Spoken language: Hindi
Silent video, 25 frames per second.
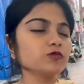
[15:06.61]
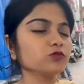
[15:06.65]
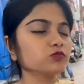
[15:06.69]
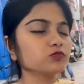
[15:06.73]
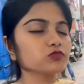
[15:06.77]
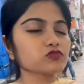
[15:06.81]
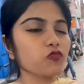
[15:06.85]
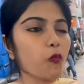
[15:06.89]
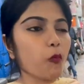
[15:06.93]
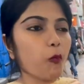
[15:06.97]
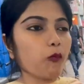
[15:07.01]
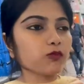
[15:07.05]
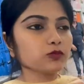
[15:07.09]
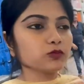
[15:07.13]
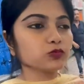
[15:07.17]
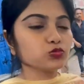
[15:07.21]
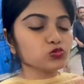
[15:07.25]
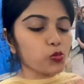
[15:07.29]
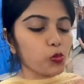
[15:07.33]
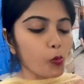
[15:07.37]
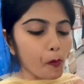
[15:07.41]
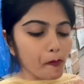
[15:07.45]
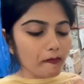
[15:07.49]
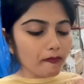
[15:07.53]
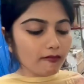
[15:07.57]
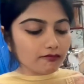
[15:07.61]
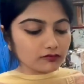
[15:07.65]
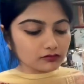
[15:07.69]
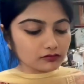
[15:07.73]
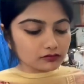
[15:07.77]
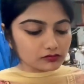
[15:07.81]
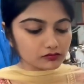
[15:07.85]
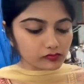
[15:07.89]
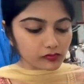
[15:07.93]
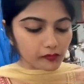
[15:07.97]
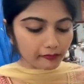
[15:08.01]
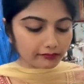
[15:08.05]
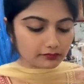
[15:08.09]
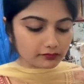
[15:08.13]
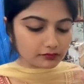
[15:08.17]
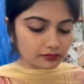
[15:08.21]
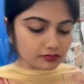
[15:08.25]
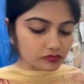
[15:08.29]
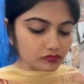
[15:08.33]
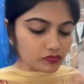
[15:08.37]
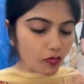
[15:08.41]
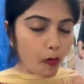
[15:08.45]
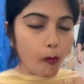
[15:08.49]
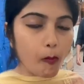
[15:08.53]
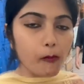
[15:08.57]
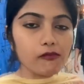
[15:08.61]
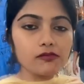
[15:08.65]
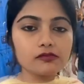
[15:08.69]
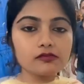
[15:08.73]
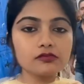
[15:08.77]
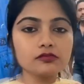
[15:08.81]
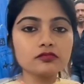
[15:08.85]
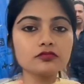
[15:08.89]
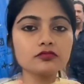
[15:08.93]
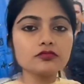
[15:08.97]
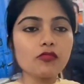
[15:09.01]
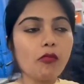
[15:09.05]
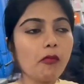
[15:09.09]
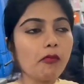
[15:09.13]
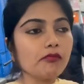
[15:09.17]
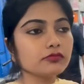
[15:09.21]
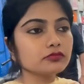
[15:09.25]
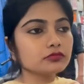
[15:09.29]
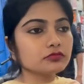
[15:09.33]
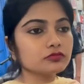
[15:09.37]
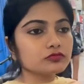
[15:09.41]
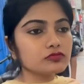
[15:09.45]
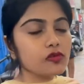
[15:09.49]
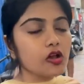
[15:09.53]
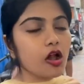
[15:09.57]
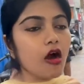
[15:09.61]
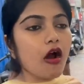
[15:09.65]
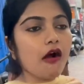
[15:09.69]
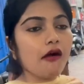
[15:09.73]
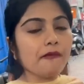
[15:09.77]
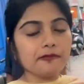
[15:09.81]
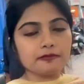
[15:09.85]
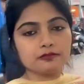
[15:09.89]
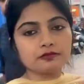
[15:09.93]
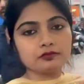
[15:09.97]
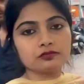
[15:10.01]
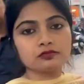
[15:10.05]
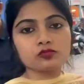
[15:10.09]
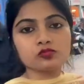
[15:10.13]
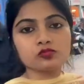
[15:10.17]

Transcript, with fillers: मज़ा ना चलो अब मैं मैं बताती हूँ आपको